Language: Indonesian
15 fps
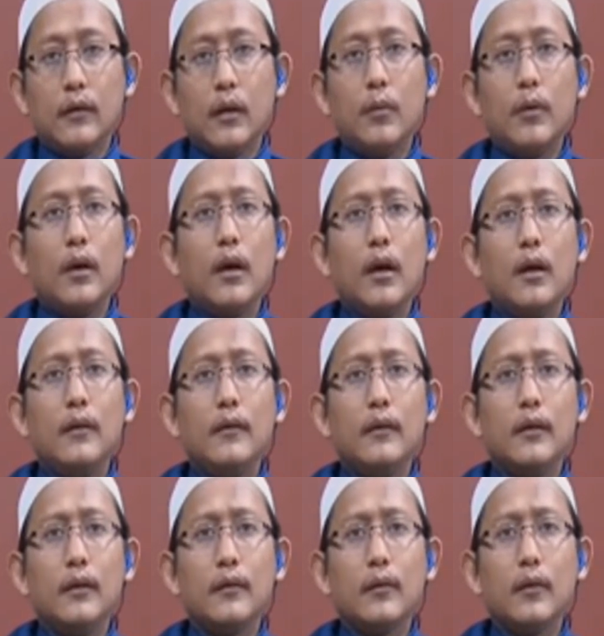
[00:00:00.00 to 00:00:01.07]
Apakah hadis
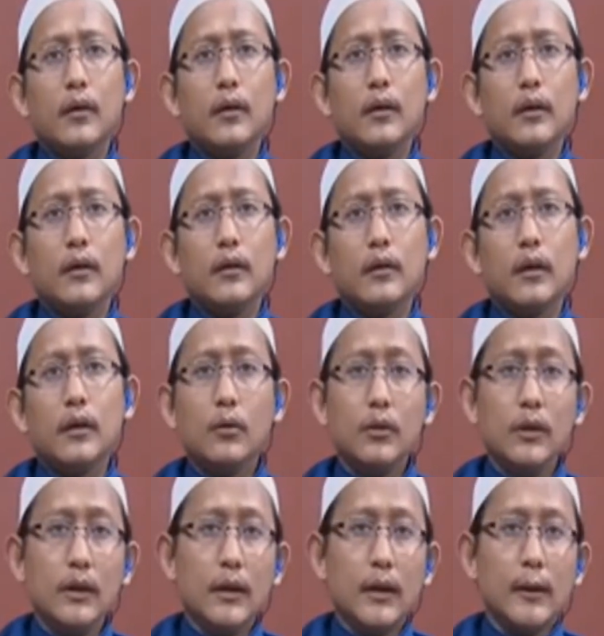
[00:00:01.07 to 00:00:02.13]
ini sahih atau
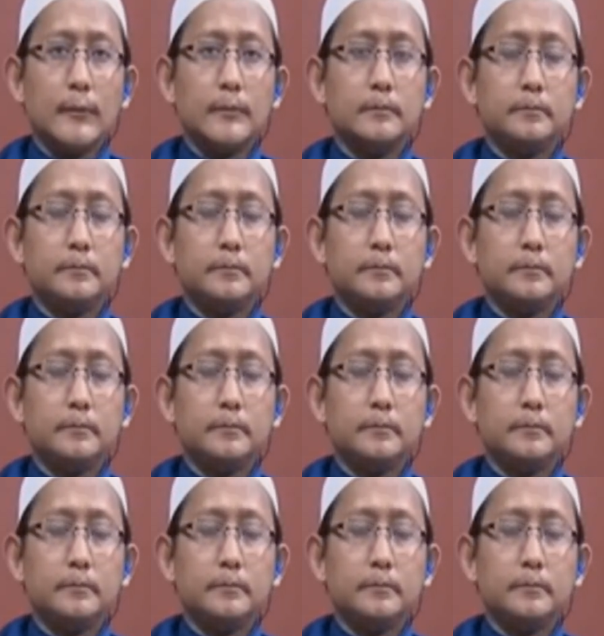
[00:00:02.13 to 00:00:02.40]
tidak?